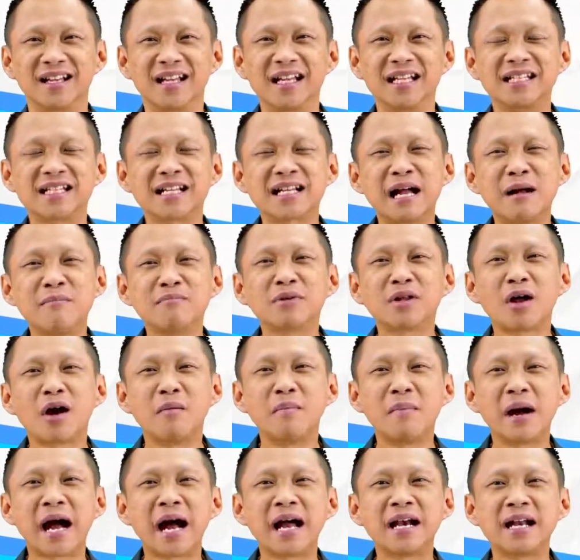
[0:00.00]
กิจกรรมต่อ
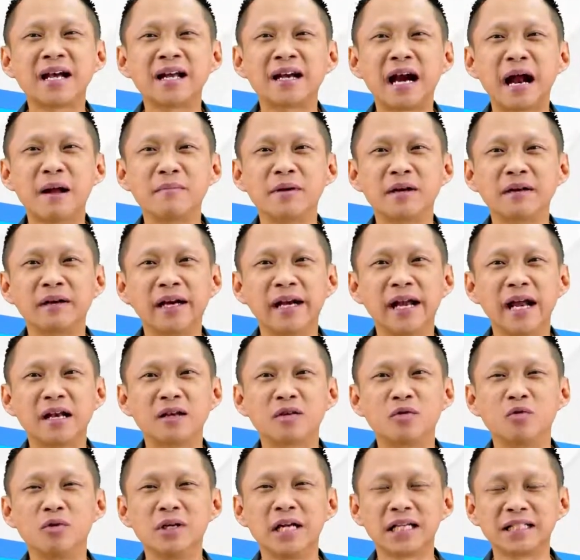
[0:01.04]
มานะครับนักเรียน
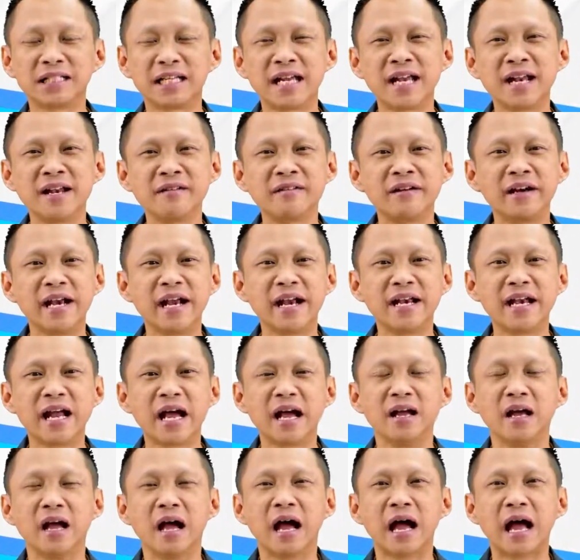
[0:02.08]
ครูอยากจะให้นักเรียน
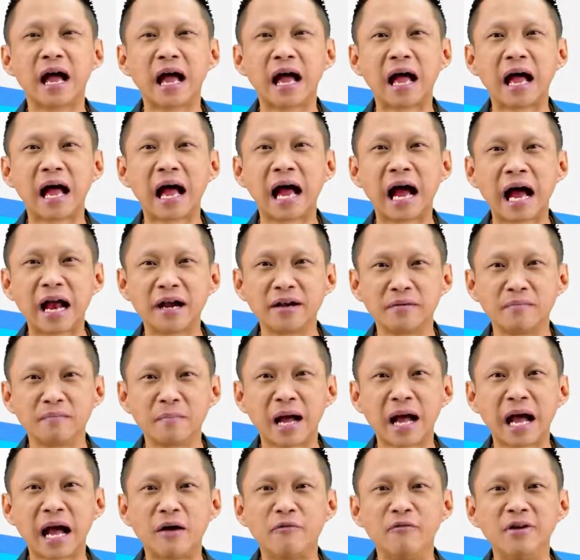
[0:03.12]
เนี่ยอ่าน
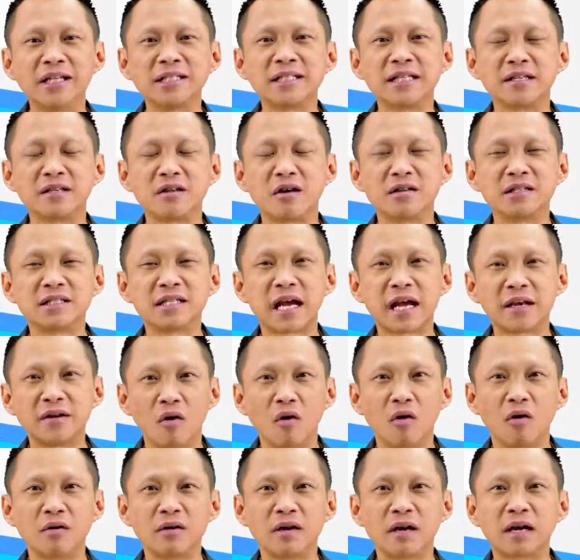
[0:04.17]
มหาเวสสันดรชา
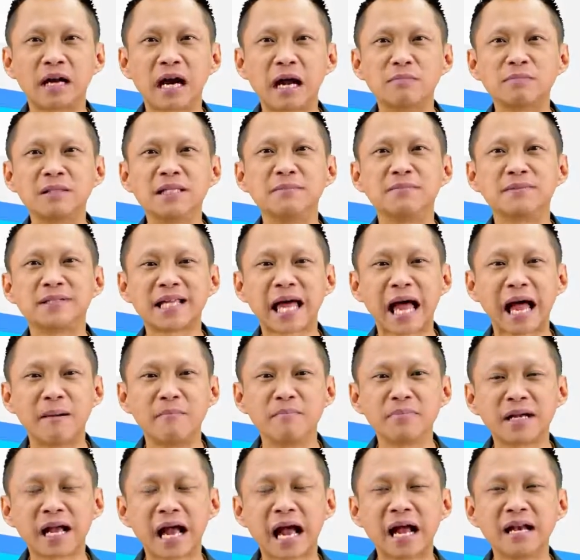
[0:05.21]
ดกนะครับ
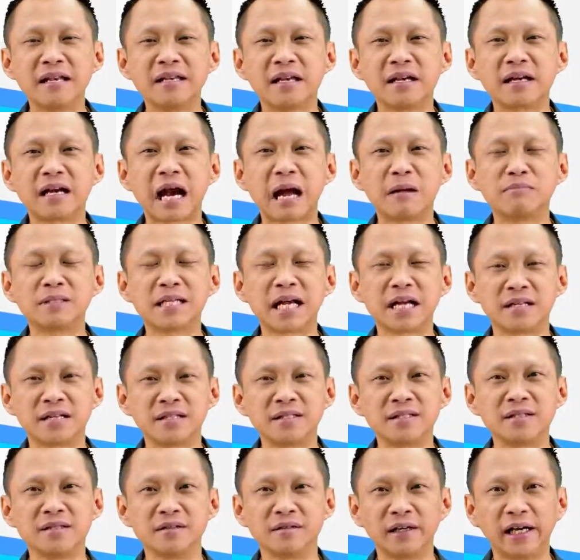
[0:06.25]
13 กันนะครับจากห
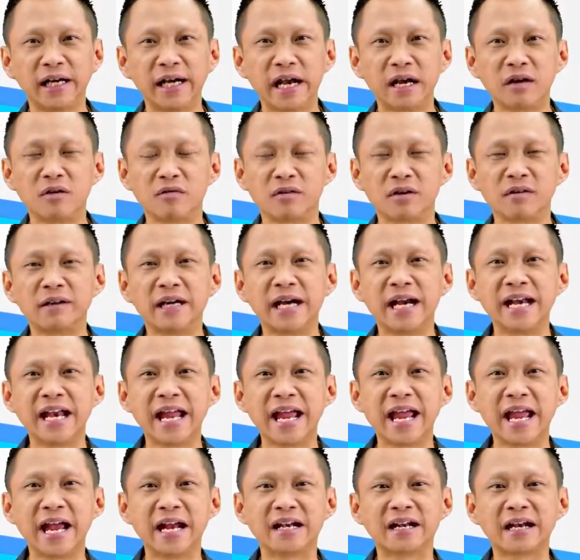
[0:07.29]
นังสือเรียนของนักเรียน
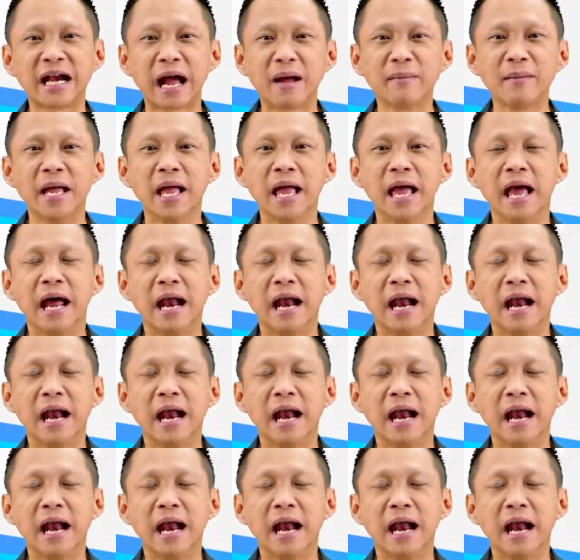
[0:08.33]
เองนะครับ